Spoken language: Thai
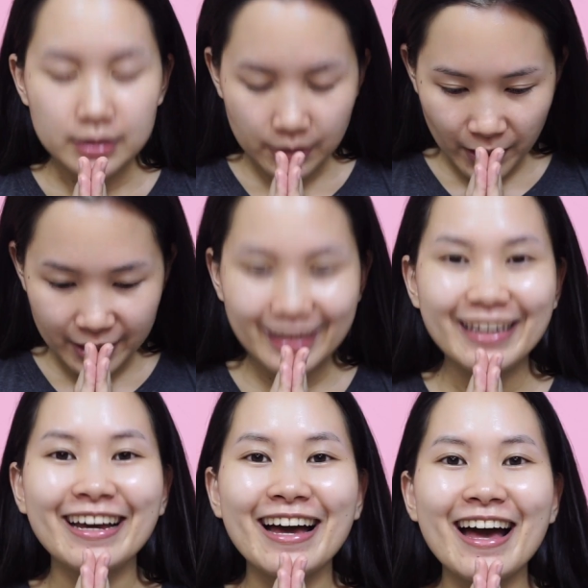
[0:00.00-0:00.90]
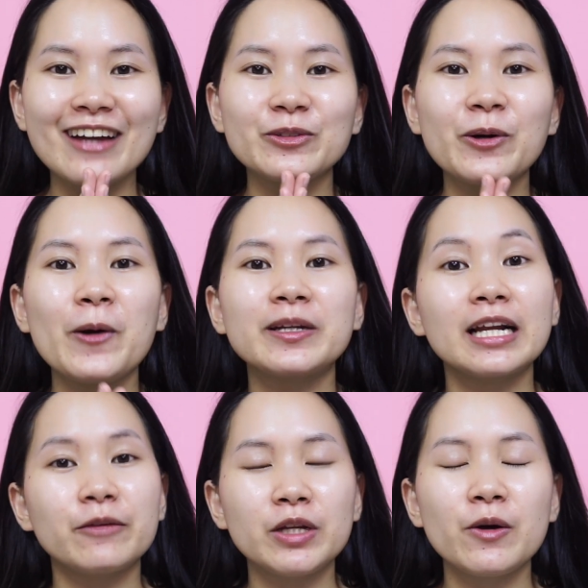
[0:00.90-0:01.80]
สวัสดีค่ะทุกคนค
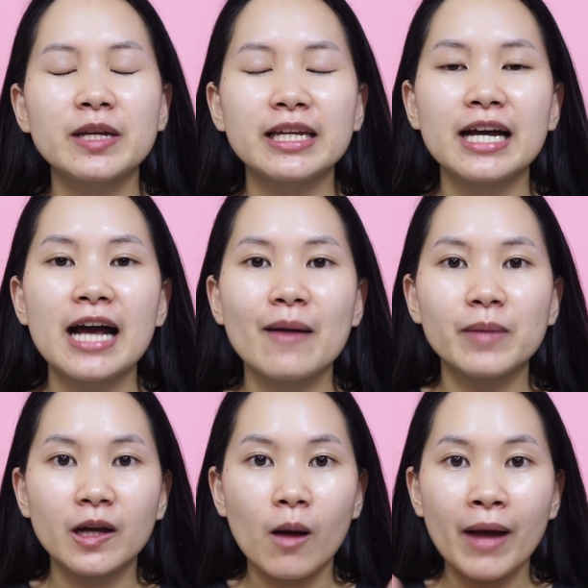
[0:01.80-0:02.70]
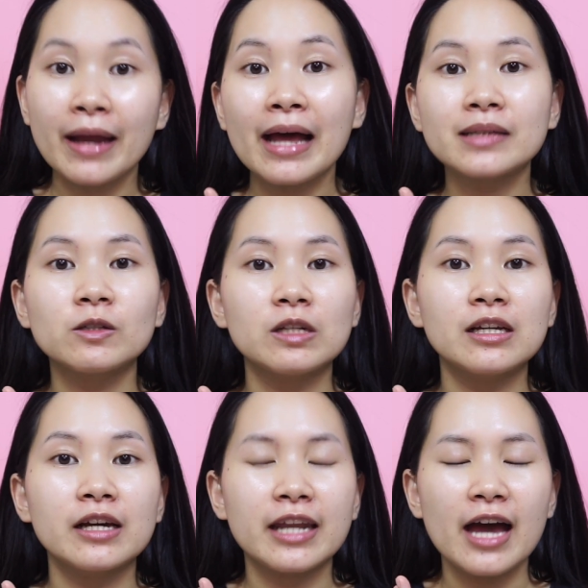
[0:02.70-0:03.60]
ลิปวิดีโอนี้นะคะเมย์ก็มาหน้าสด
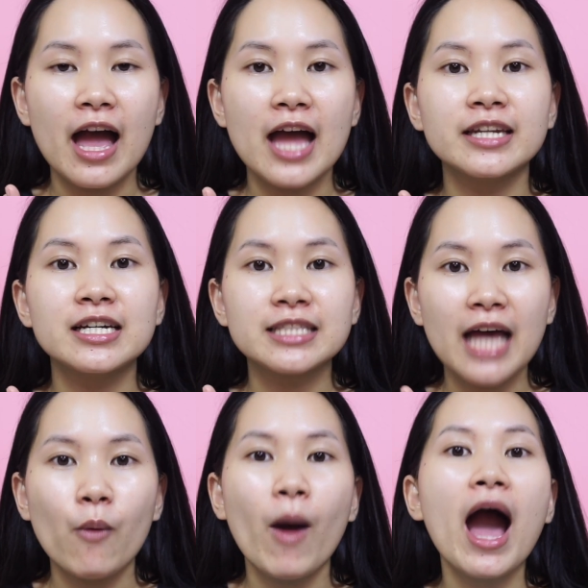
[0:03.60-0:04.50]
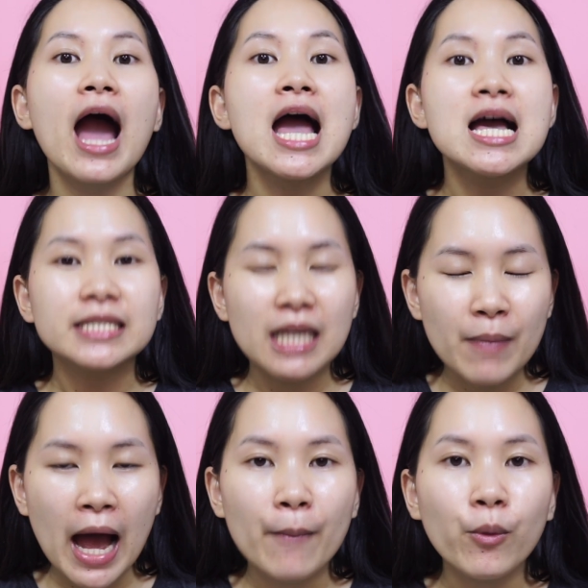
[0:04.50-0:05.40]
เลยนะคะเนื่องจากว่าจะ
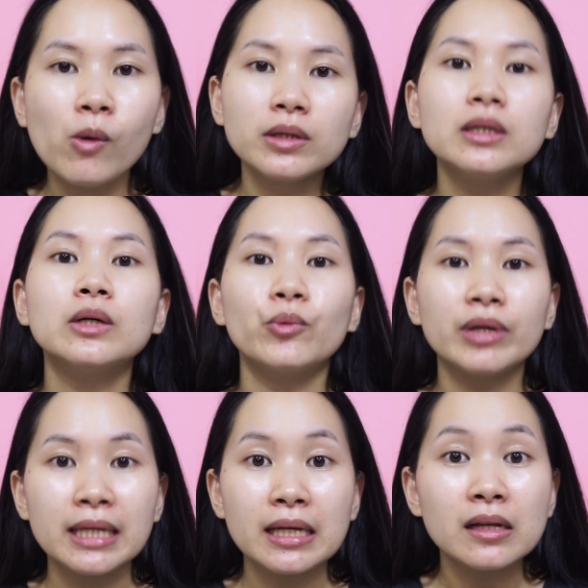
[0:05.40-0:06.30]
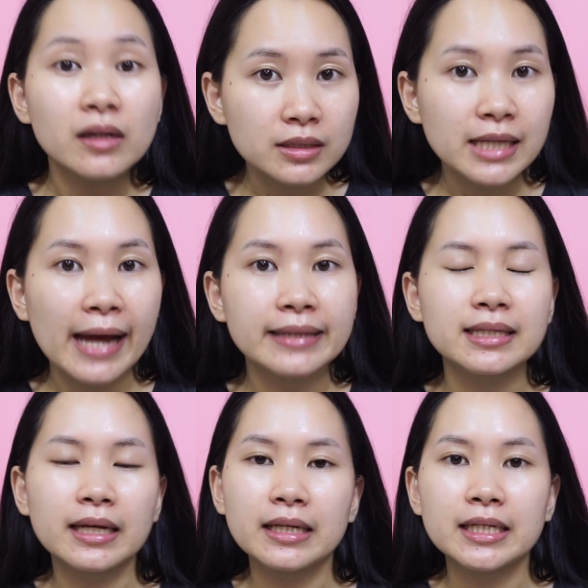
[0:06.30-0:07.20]
มาพูดถึงวิธีเลือกใช้ส
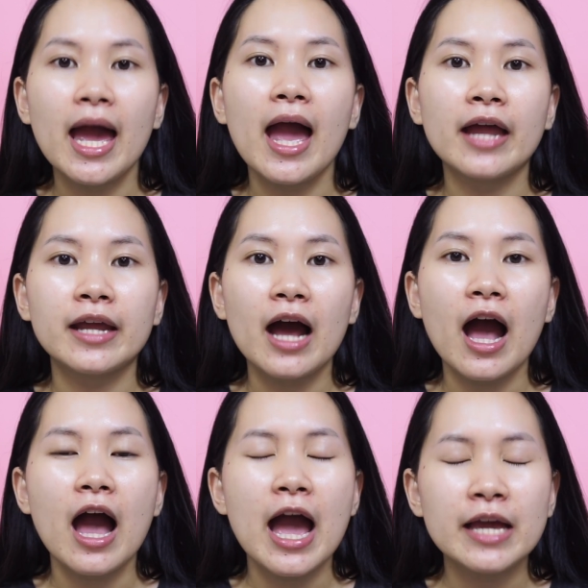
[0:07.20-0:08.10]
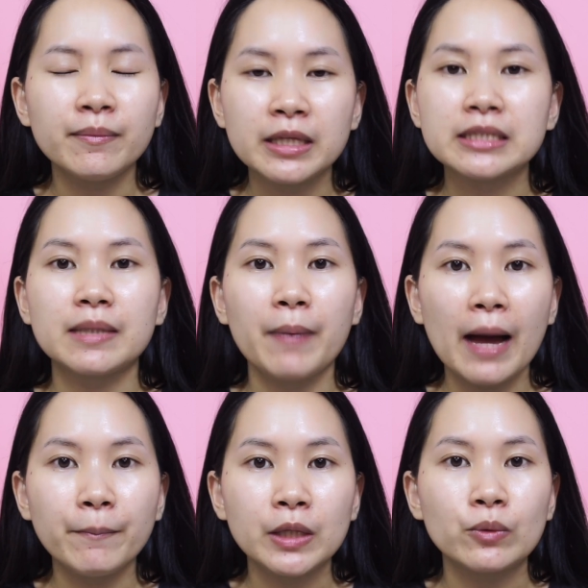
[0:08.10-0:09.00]
กินแคร์นะคะให้มีสภา
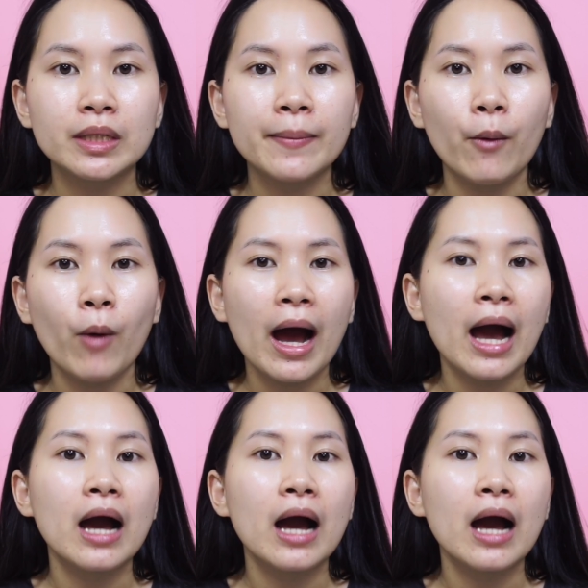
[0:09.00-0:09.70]
พผิวที่แบบว่า